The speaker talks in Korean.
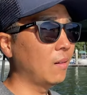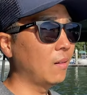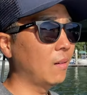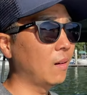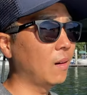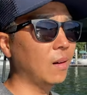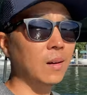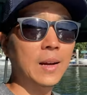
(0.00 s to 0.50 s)

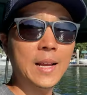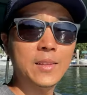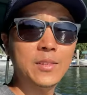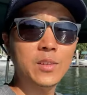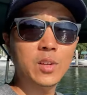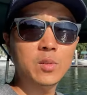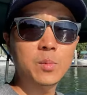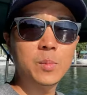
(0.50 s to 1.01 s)
어,
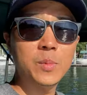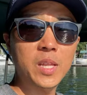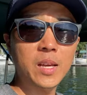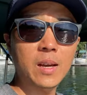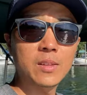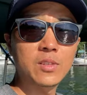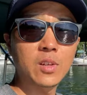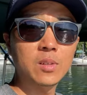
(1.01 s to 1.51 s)
한여름입니다
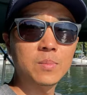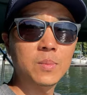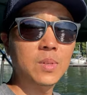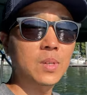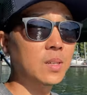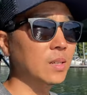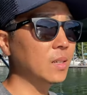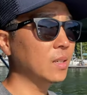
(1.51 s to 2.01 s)

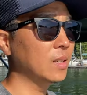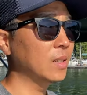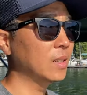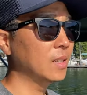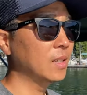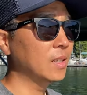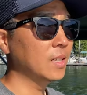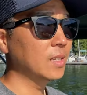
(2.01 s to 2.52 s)

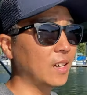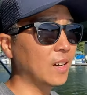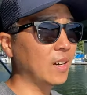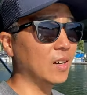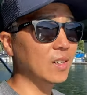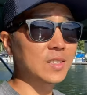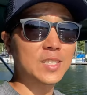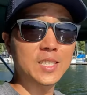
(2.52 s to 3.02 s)
한여름
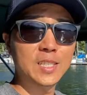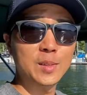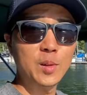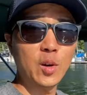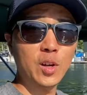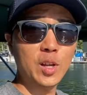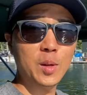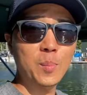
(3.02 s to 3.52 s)
어, 지금
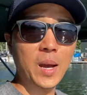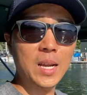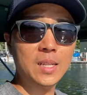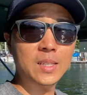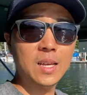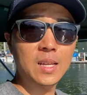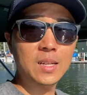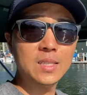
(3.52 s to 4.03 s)
여기
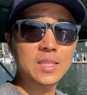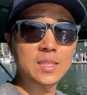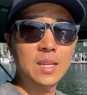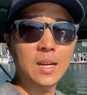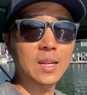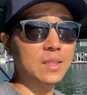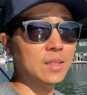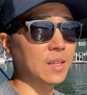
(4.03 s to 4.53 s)
마리나를
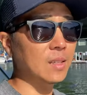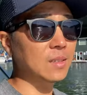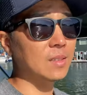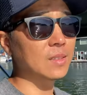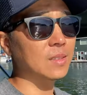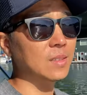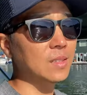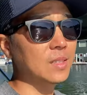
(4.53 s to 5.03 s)
지나갈
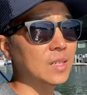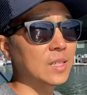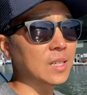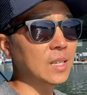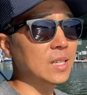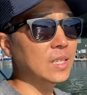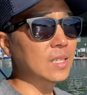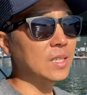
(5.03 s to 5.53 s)
때는
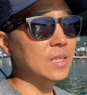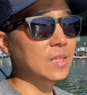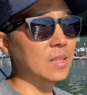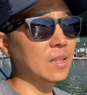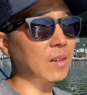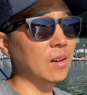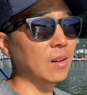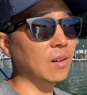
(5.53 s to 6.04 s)

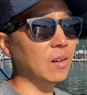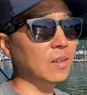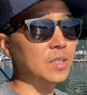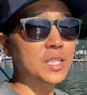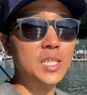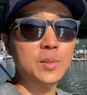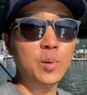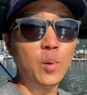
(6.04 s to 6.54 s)
어,
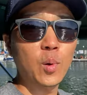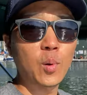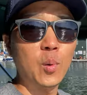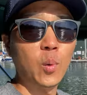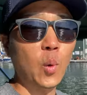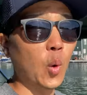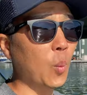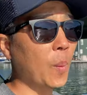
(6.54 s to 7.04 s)
시속
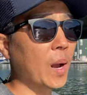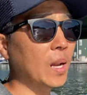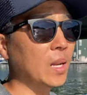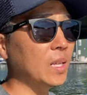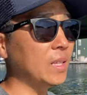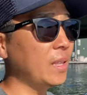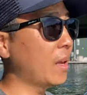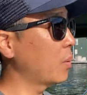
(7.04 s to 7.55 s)

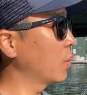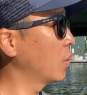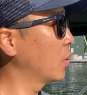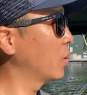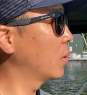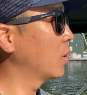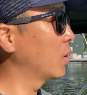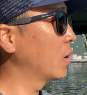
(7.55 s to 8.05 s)
5마일 이내로
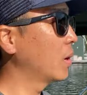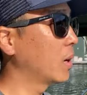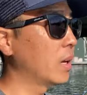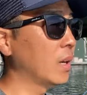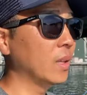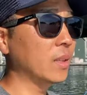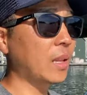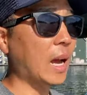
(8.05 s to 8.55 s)

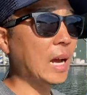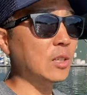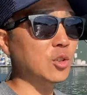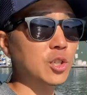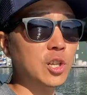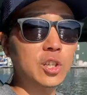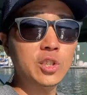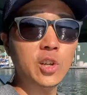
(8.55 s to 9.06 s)

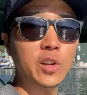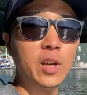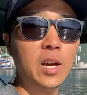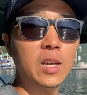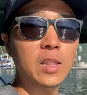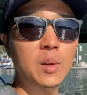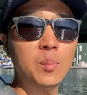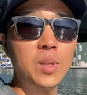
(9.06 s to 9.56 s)
아주 천천히
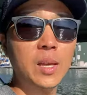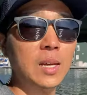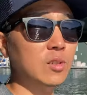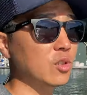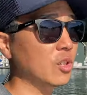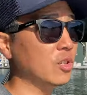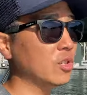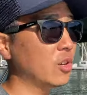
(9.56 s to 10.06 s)
가야 됩니다
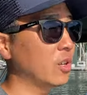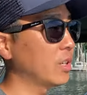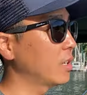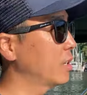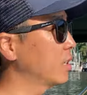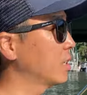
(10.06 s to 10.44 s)
아주 천천히